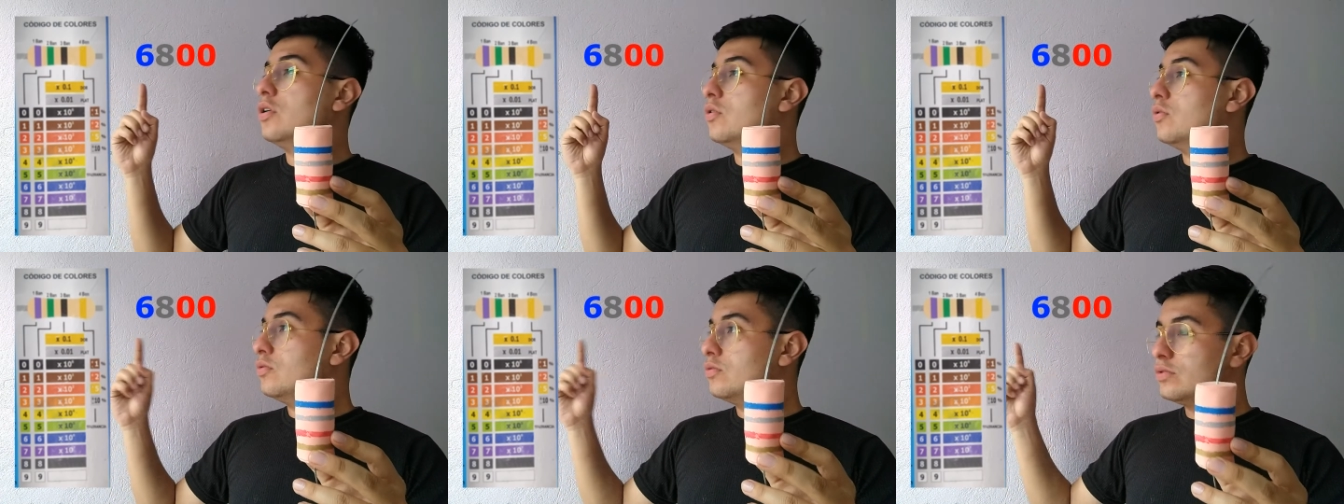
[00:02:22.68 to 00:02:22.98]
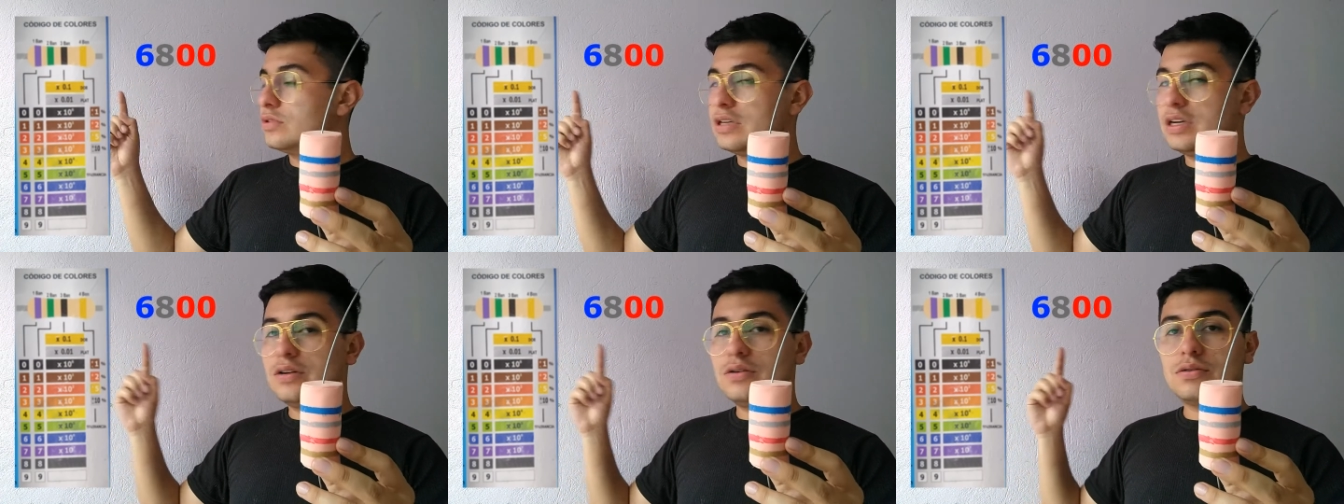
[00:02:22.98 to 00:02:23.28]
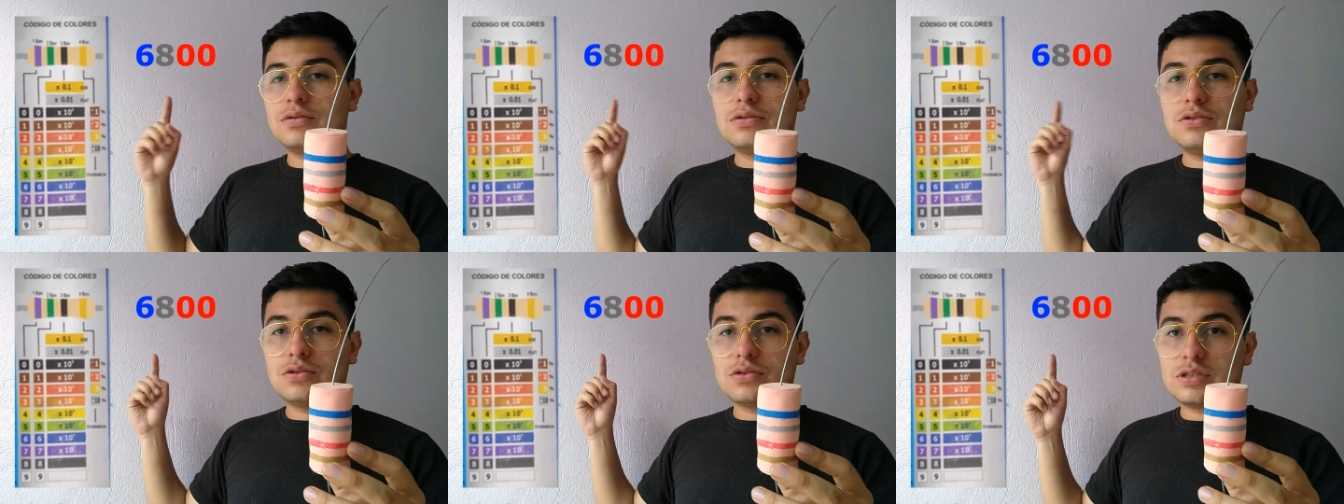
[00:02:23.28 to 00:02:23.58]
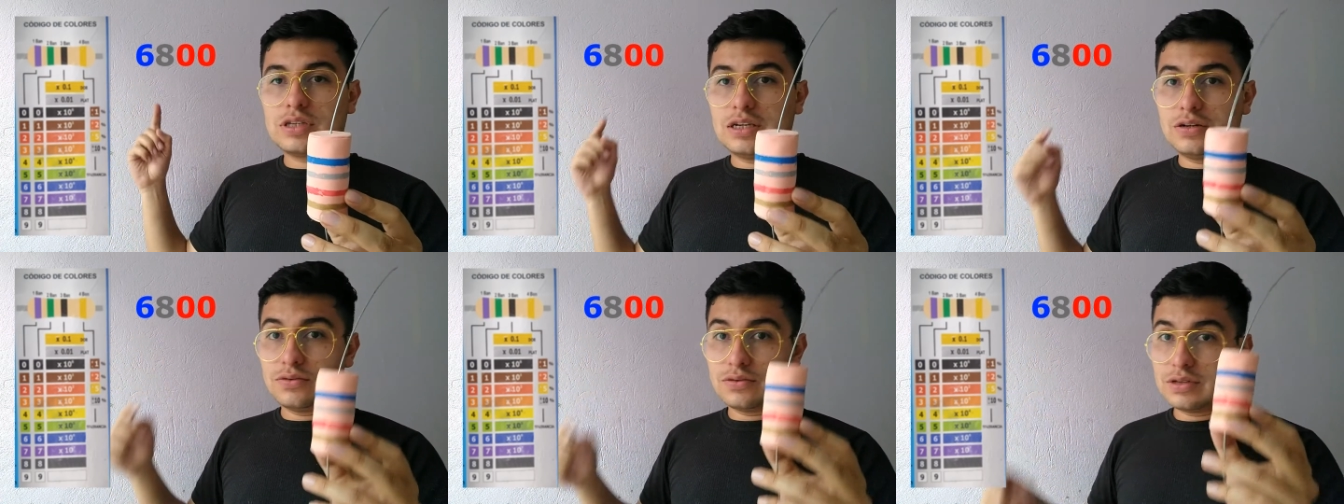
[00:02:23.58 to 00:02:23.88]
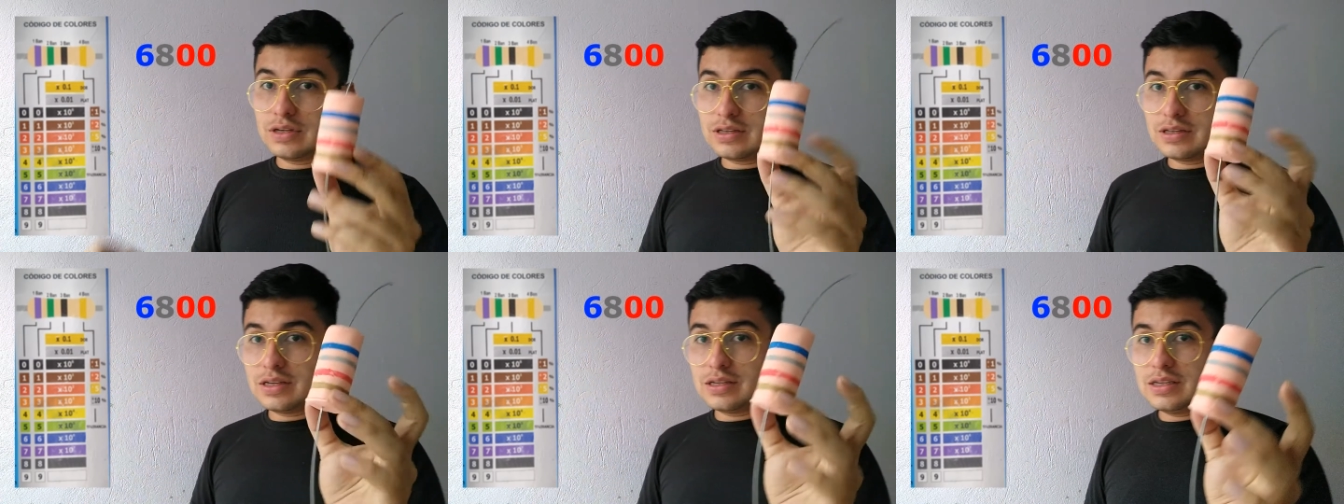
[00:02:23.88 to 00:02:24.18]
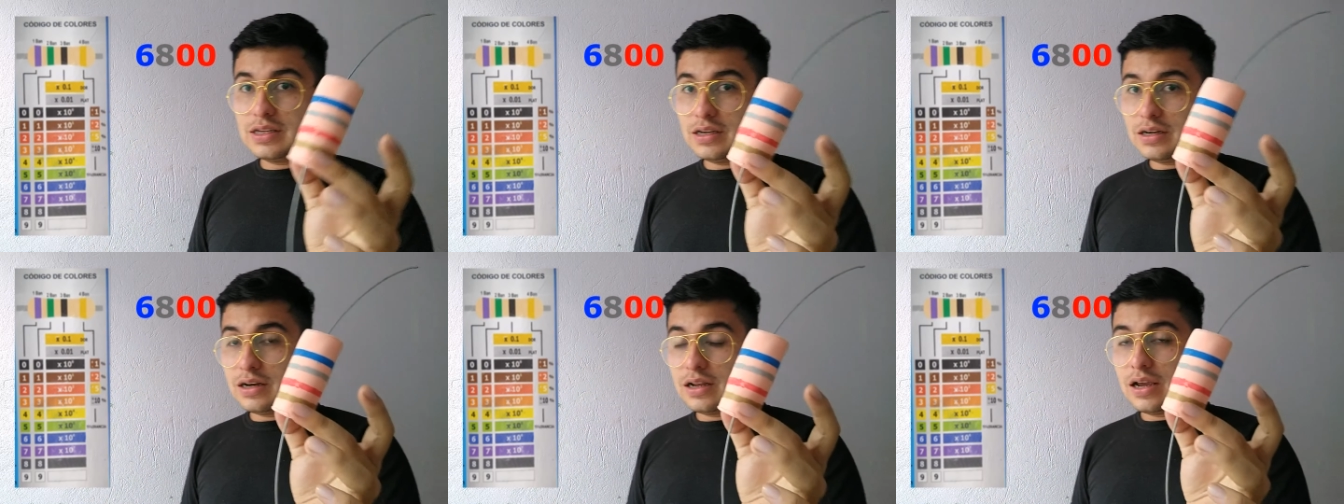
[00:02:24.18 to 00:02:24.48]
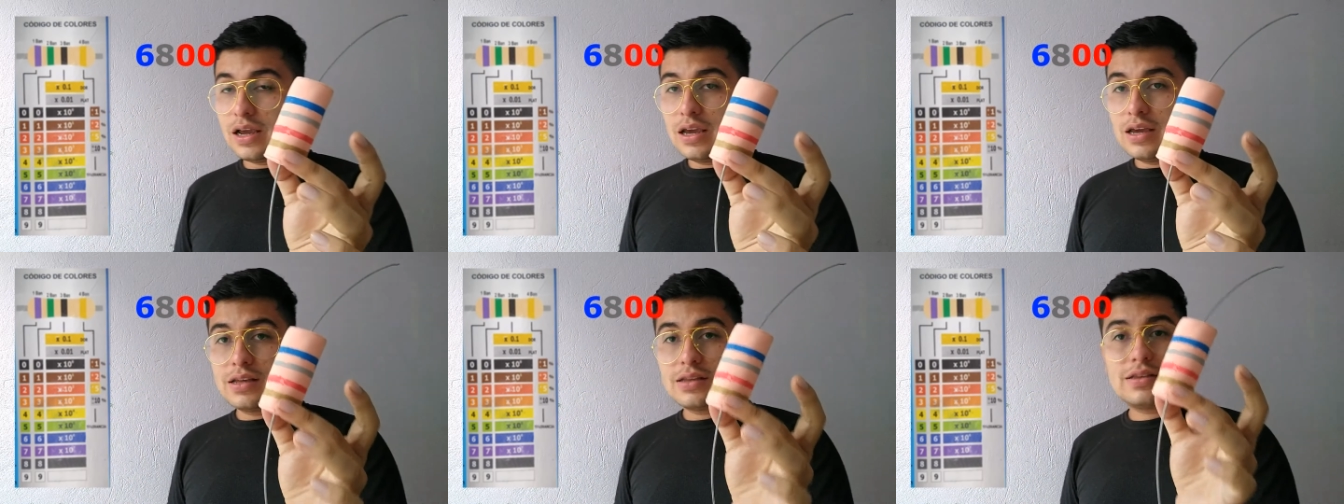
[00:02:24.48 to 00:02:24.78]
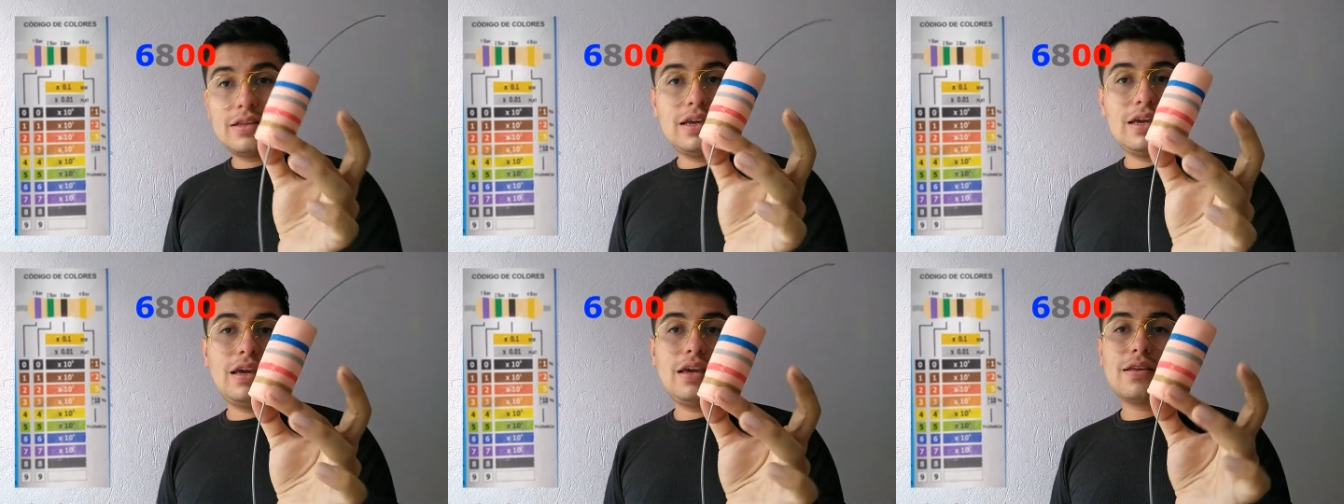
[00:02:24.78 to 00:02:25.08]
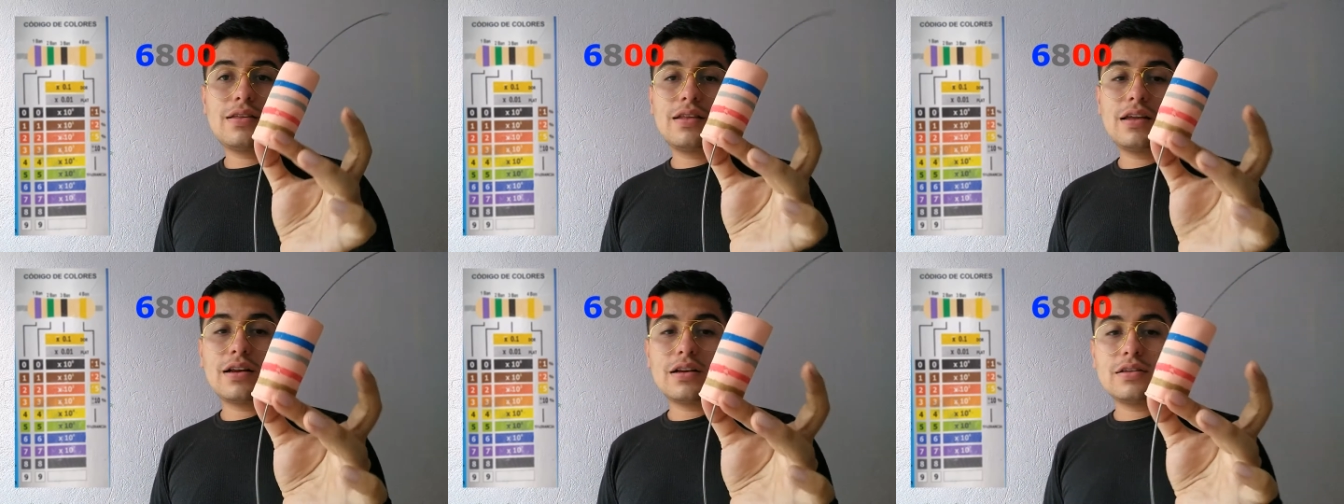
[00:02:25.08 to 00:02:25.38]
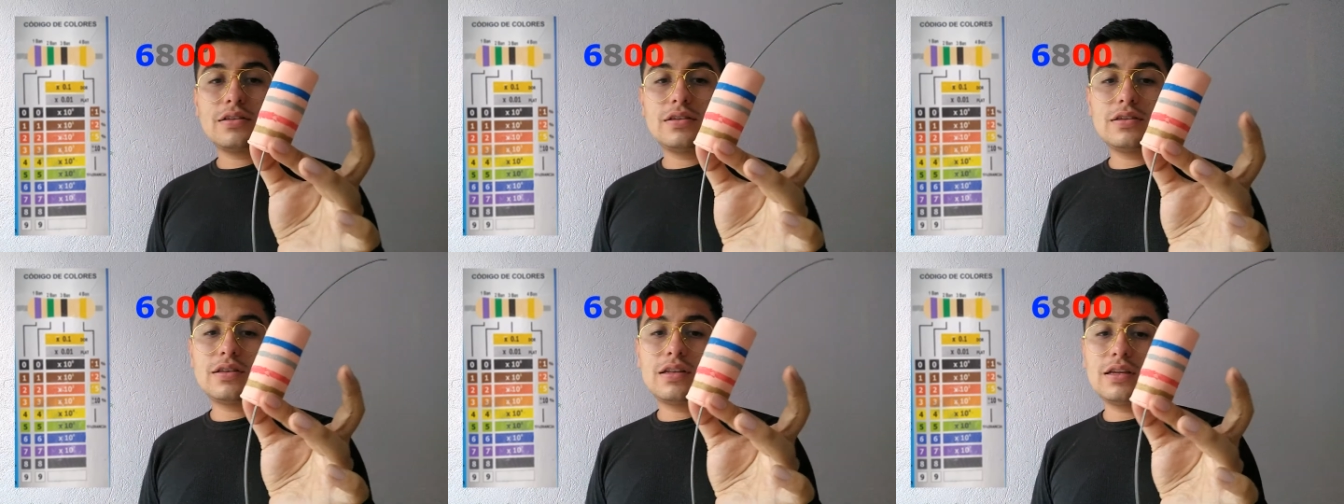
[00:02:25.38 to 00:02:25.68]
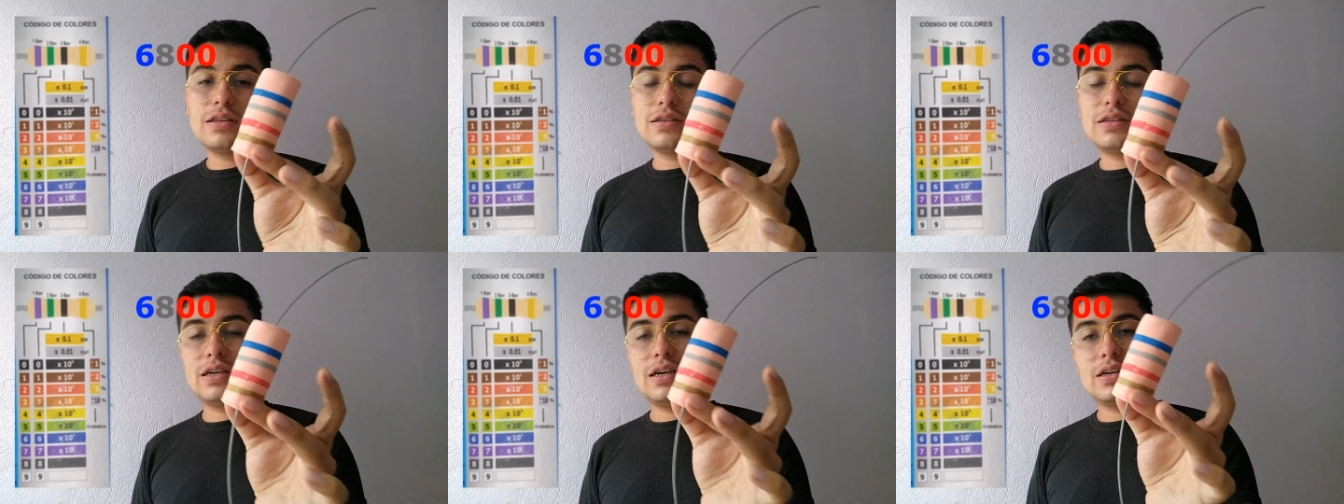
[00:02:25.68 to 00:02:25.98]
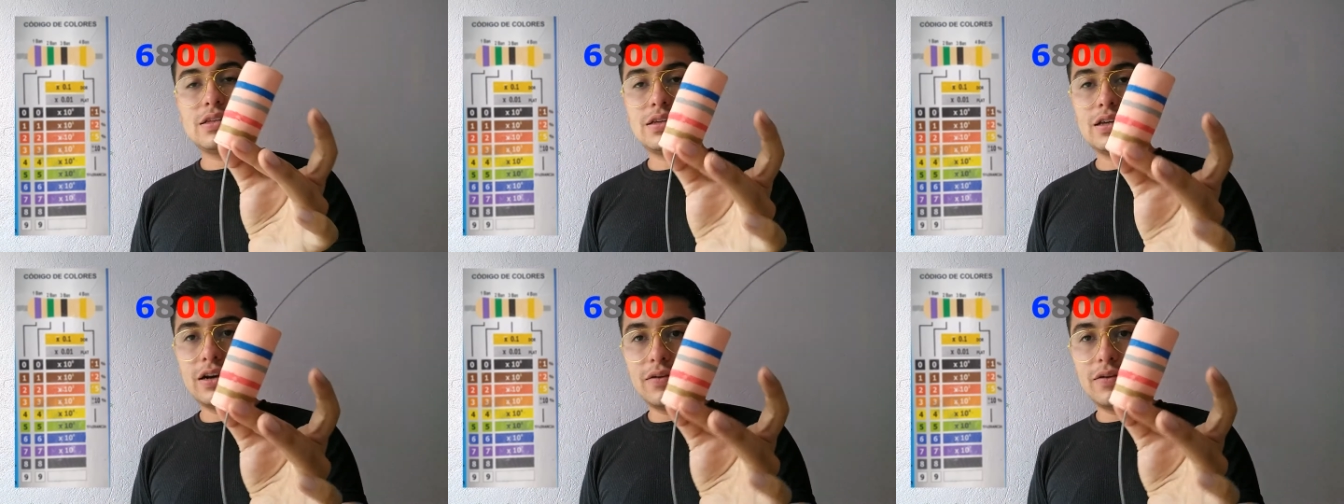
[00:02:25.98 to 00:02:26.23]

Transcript: un 0, dos ceros. Es decir, esta resistencia hace